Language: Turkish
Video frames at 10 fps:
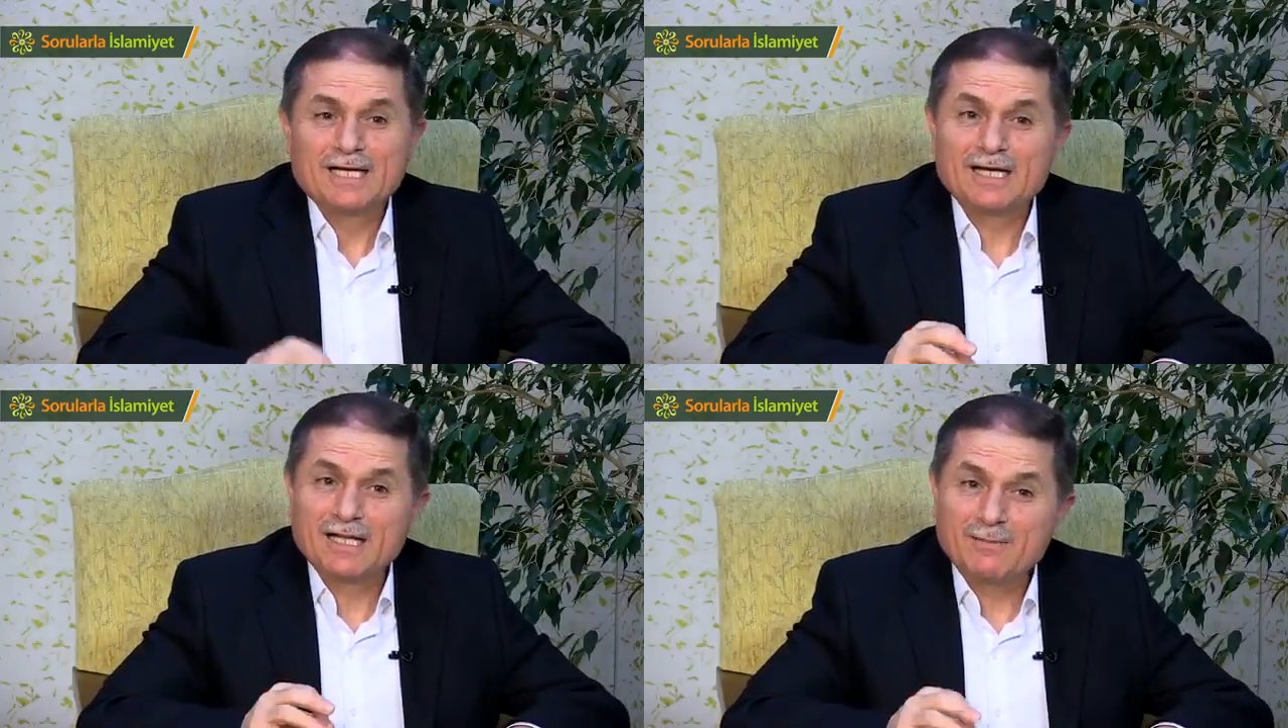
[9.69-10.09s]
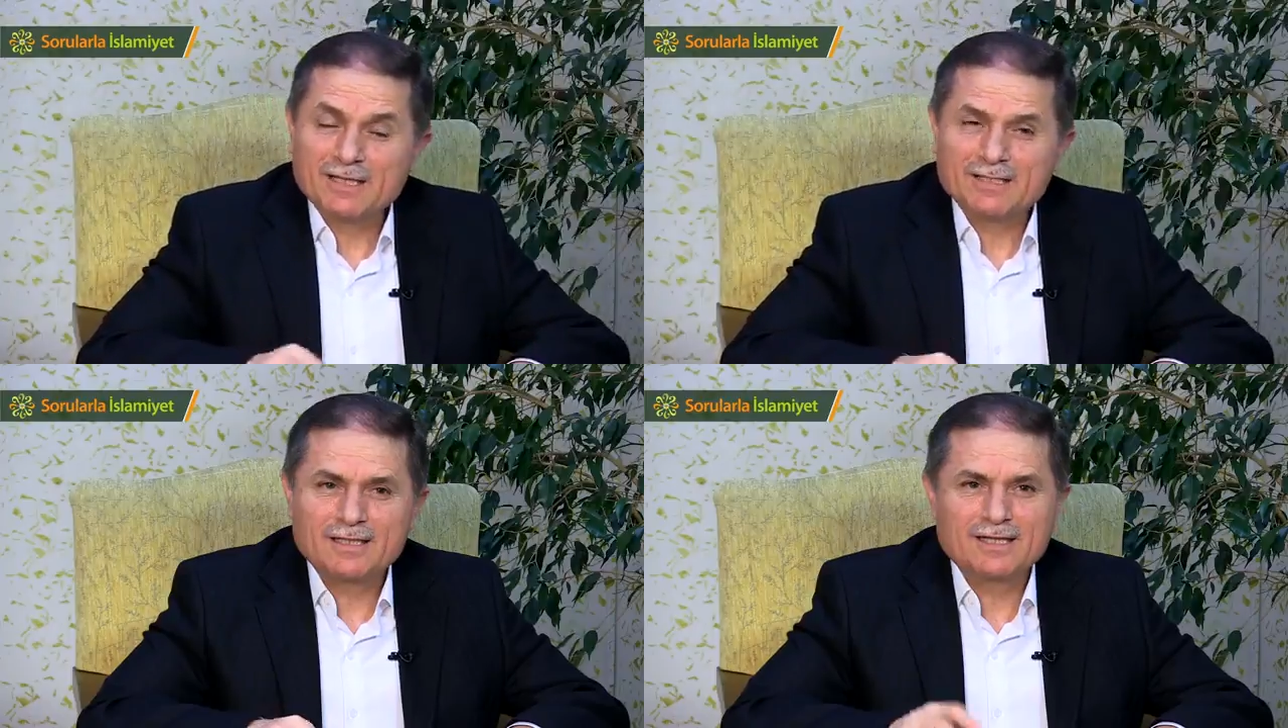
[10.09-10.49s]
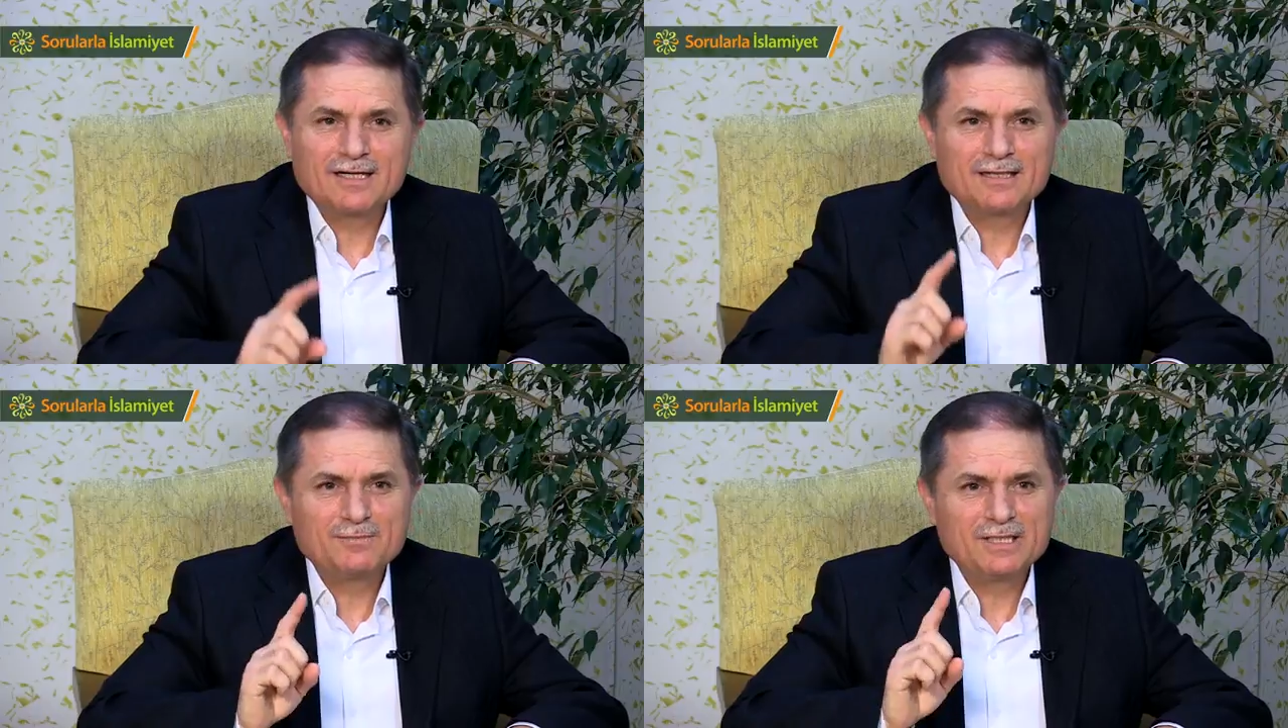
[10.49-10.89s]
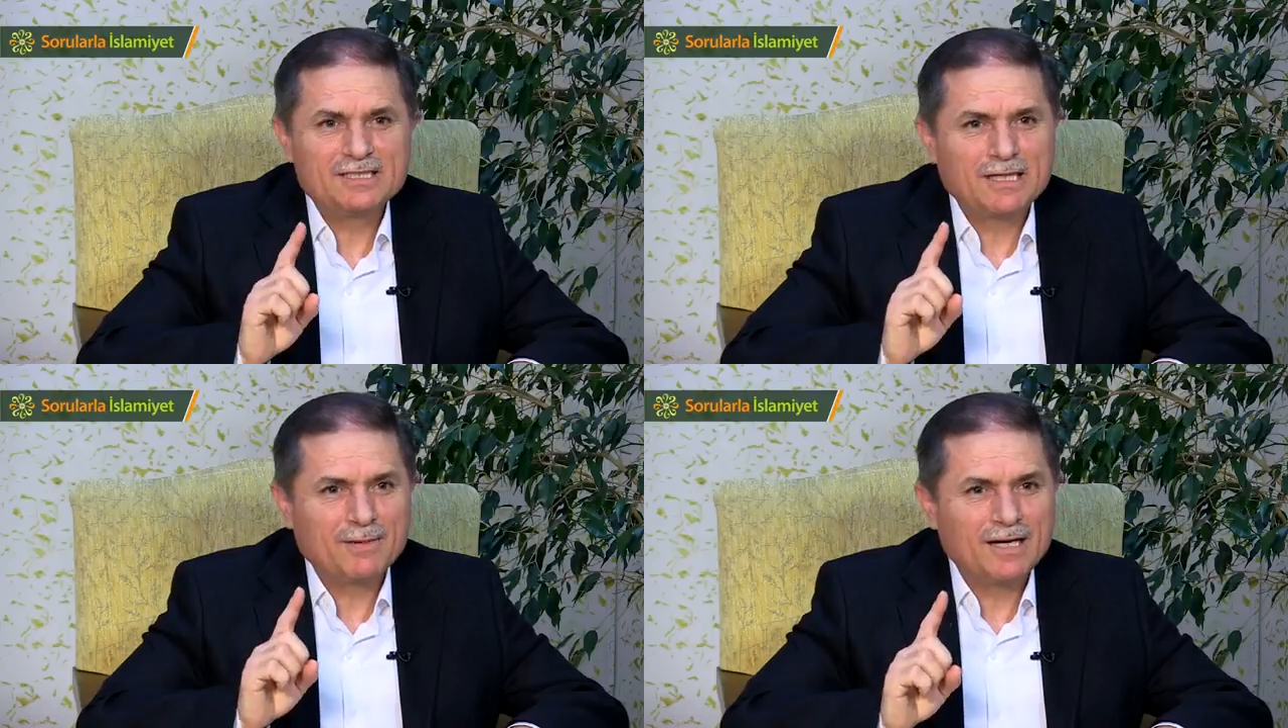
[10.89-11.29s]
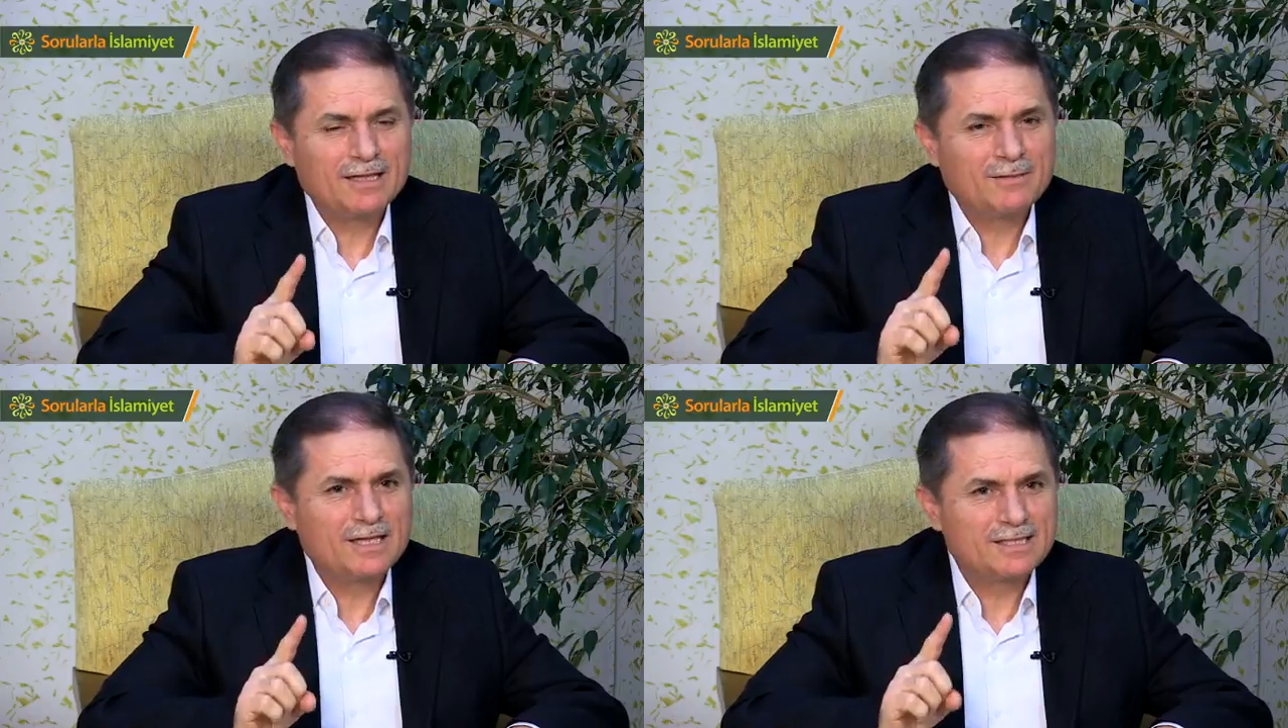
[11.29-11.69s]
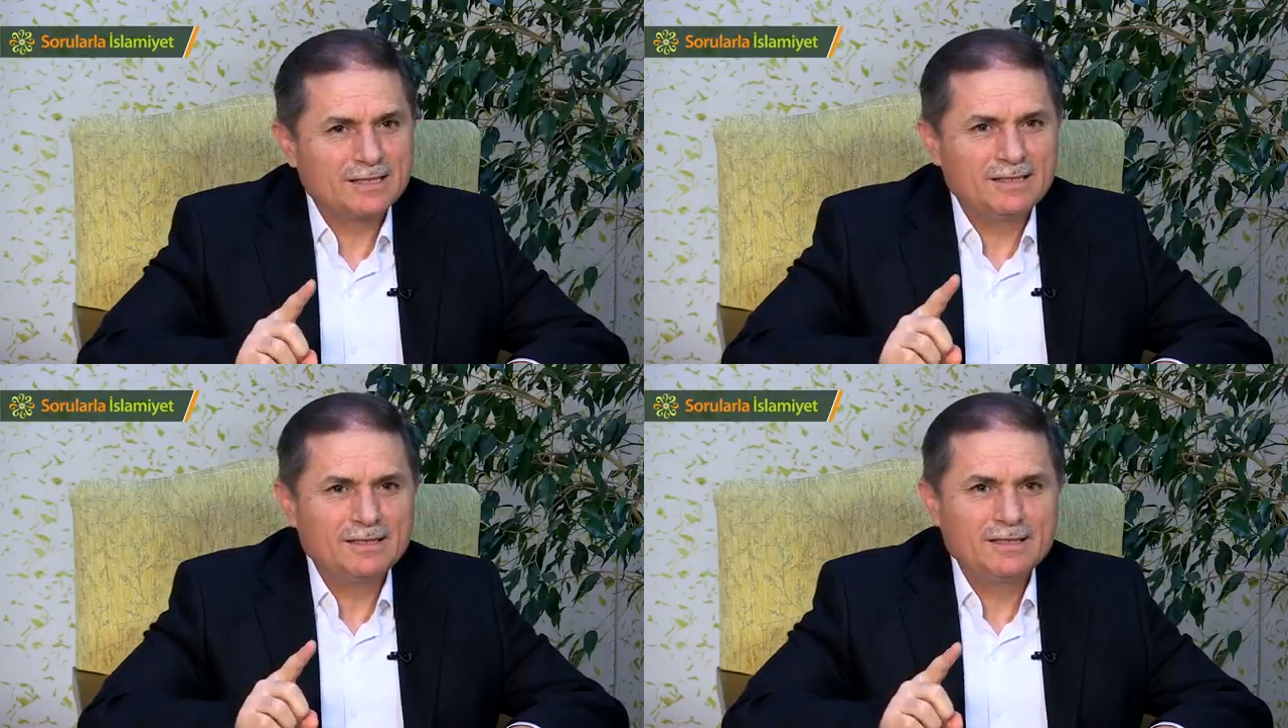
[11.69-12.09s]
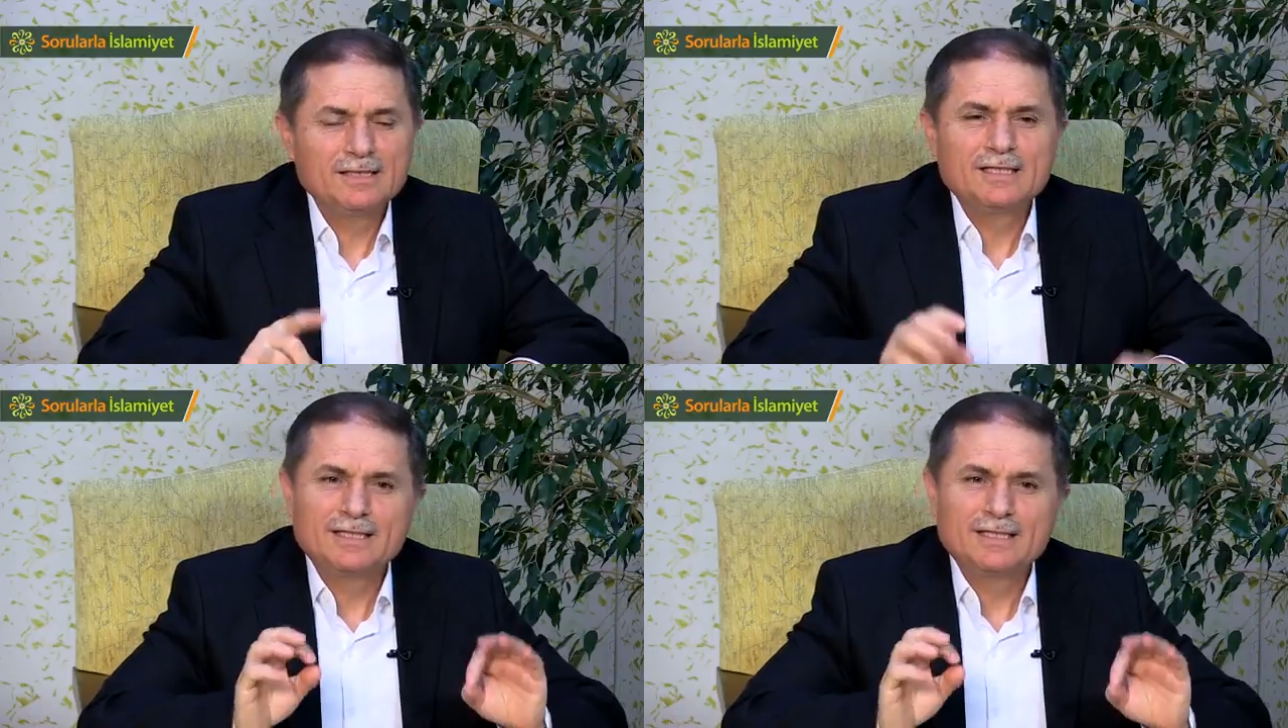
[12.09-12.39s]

kılamadıkları bir sabah namazını